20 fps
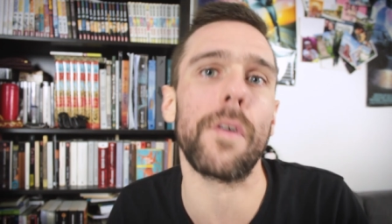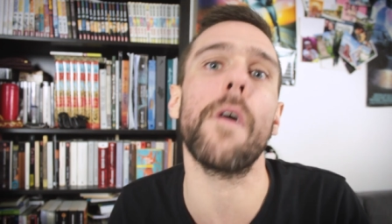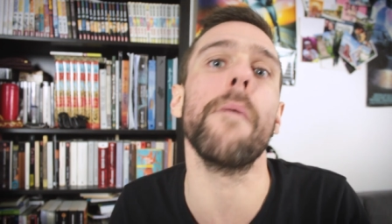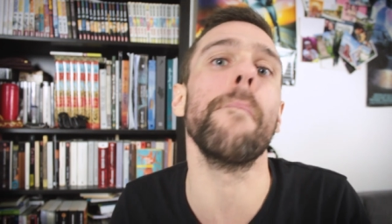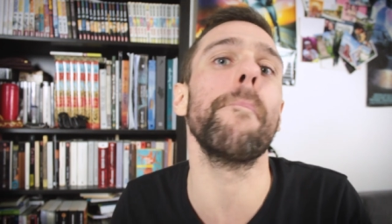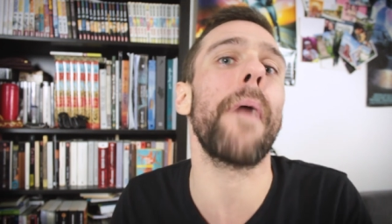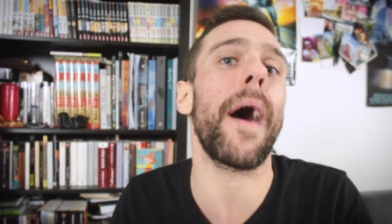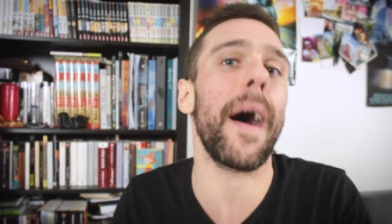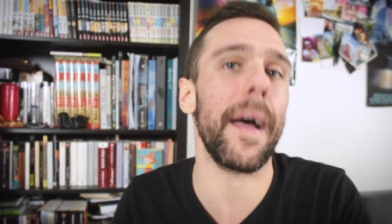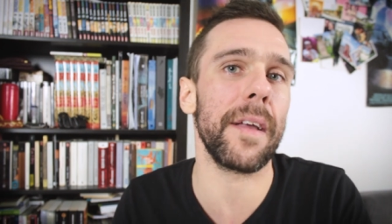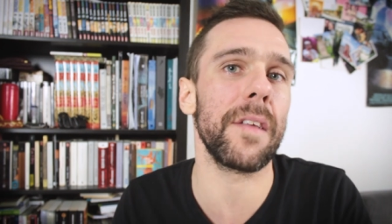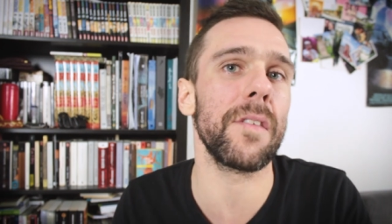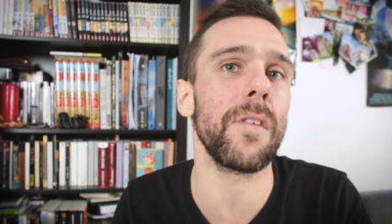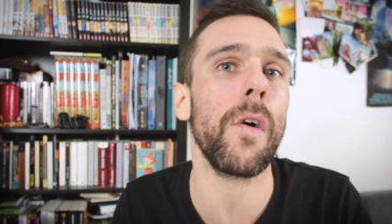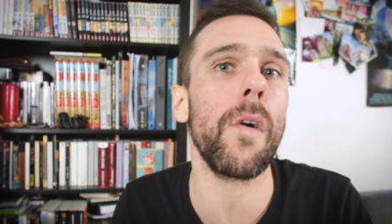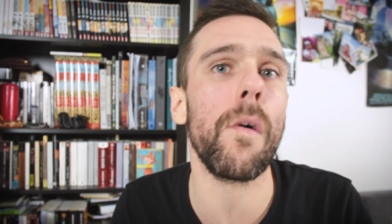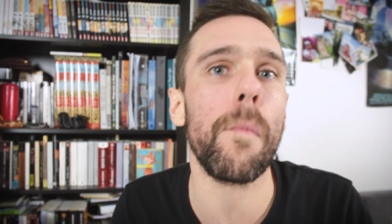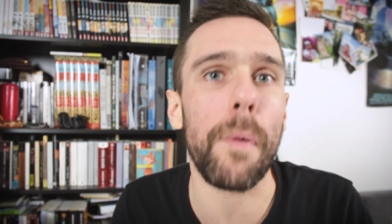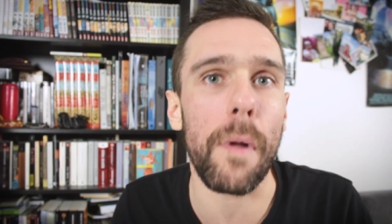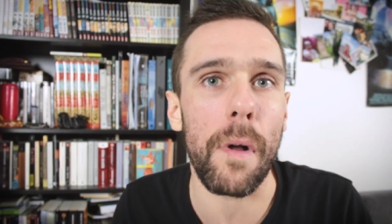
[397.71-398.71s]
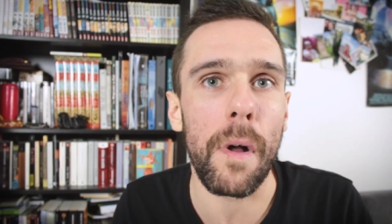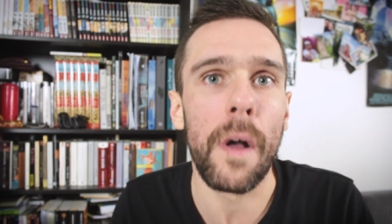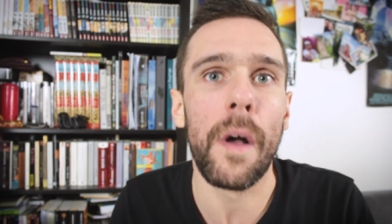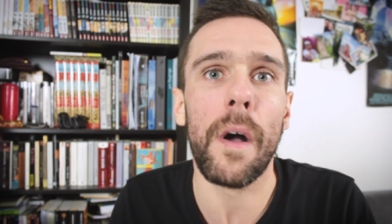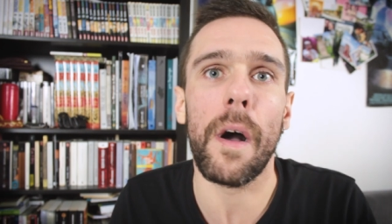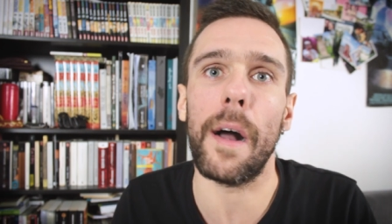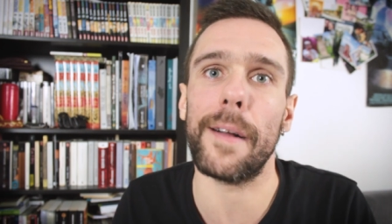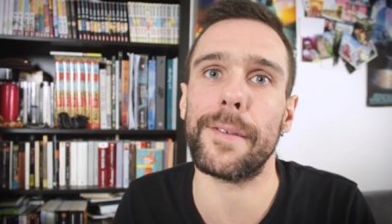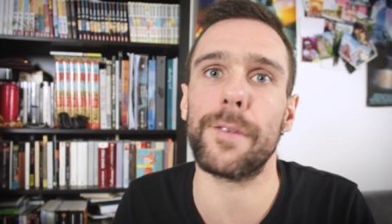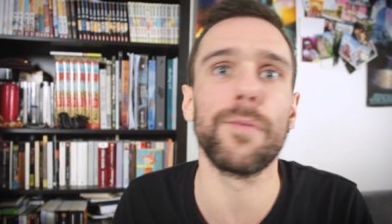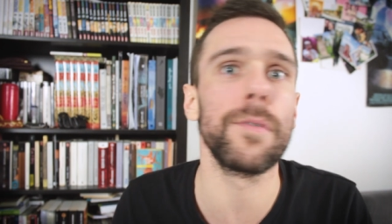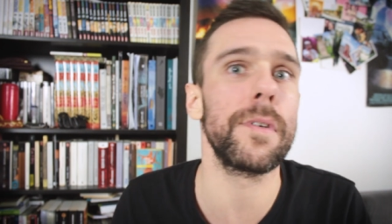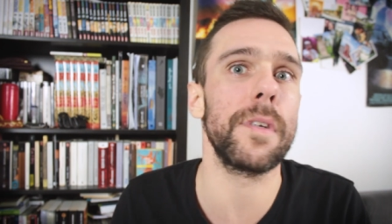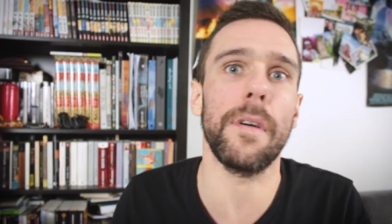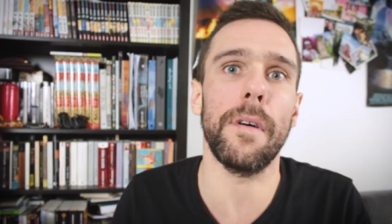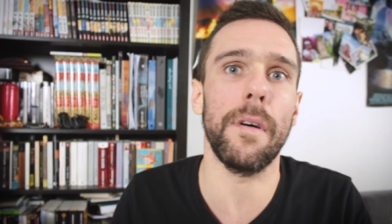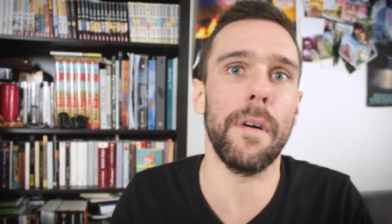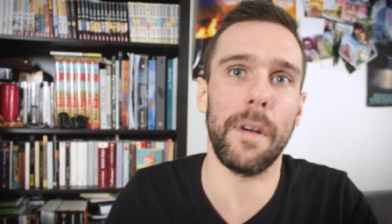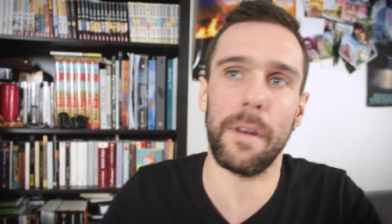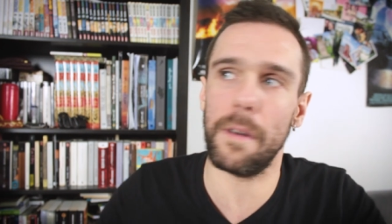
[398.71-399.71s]
comme par exemple un truc
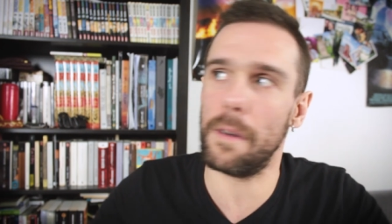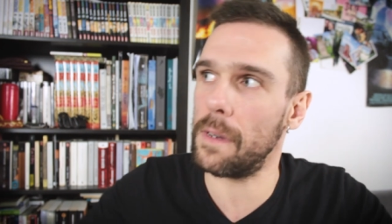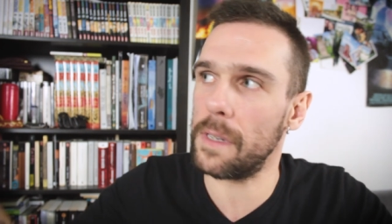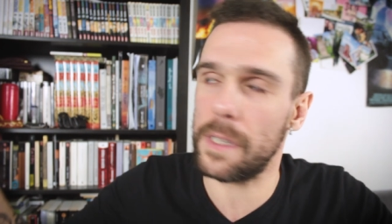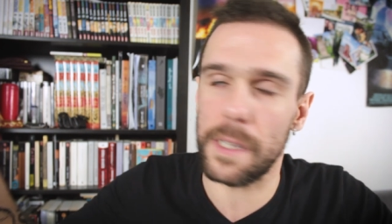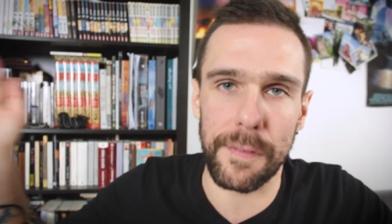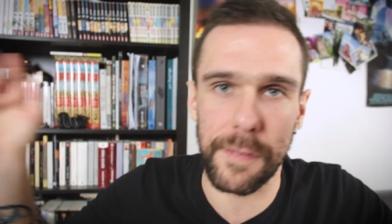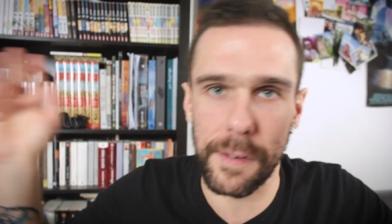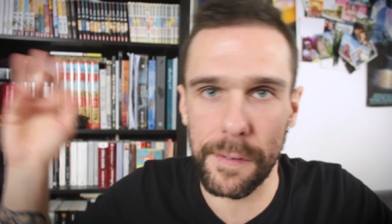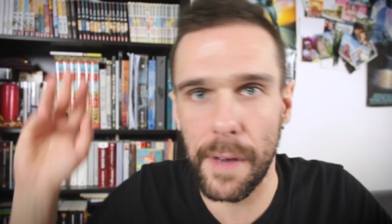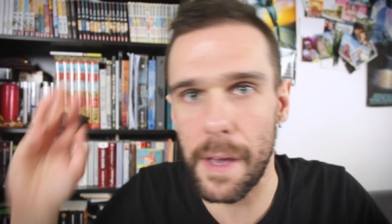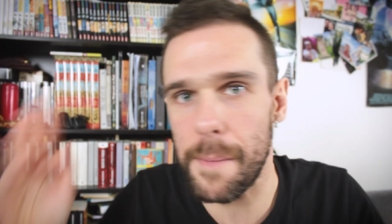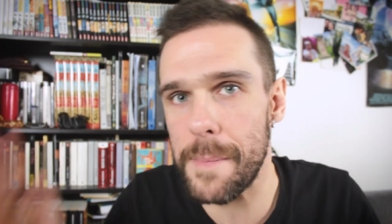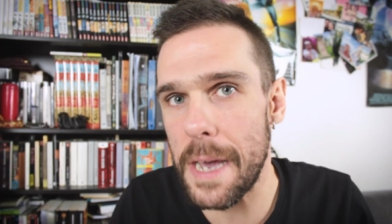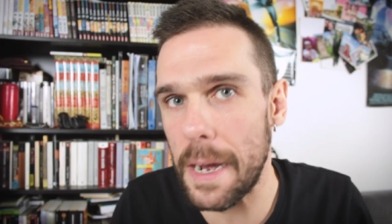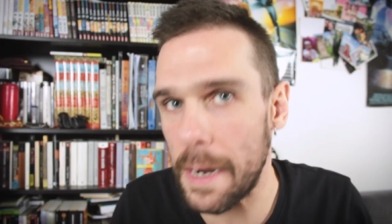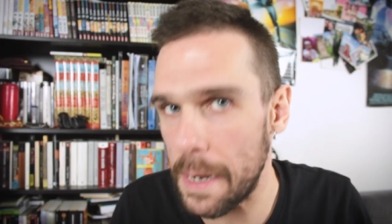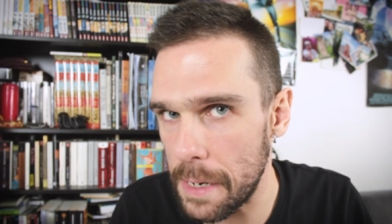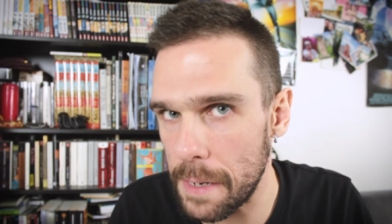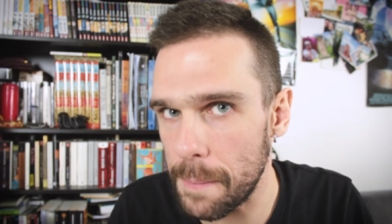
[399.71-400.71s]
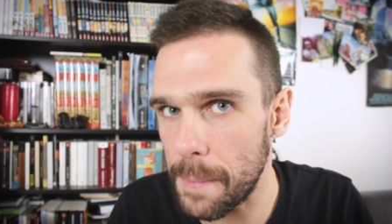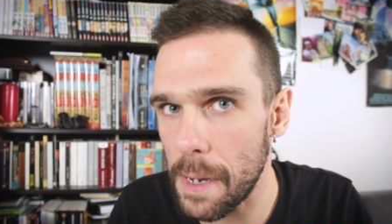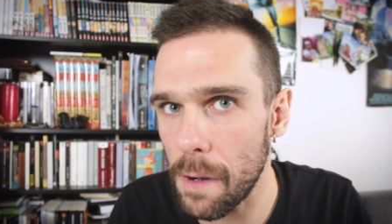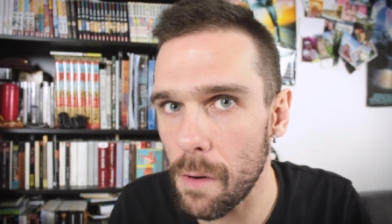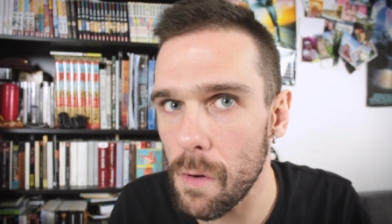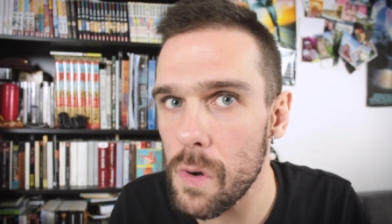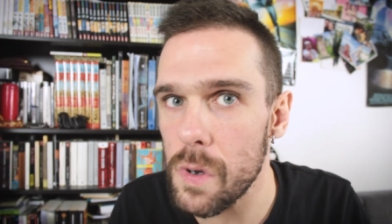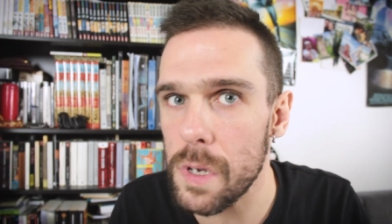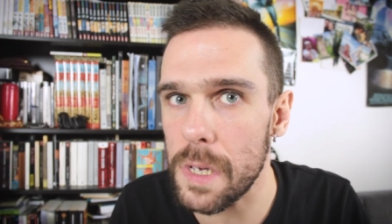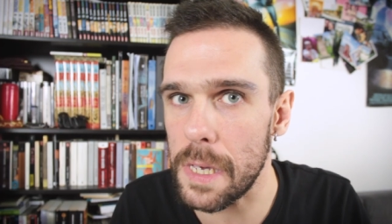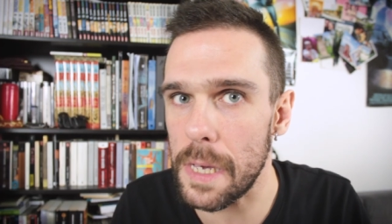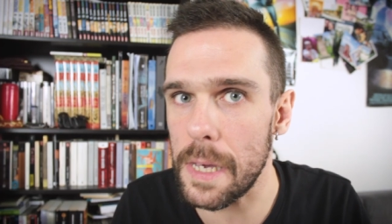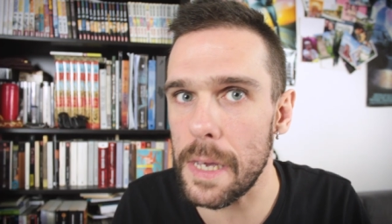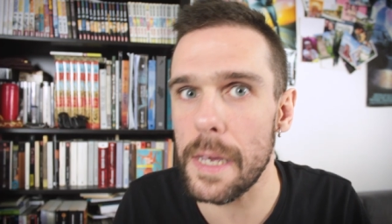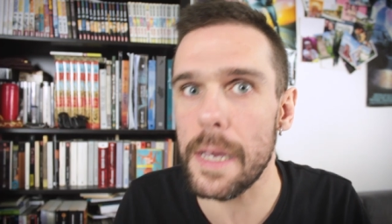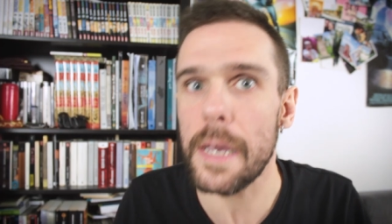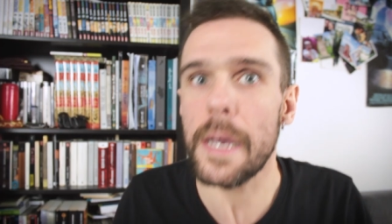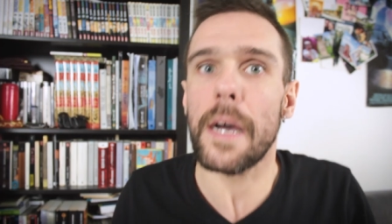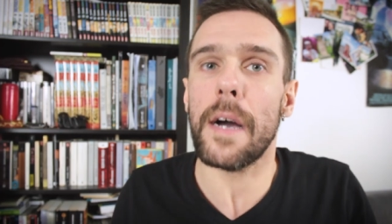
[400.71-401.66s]
euh, qui fait frémir les libéraux, qui est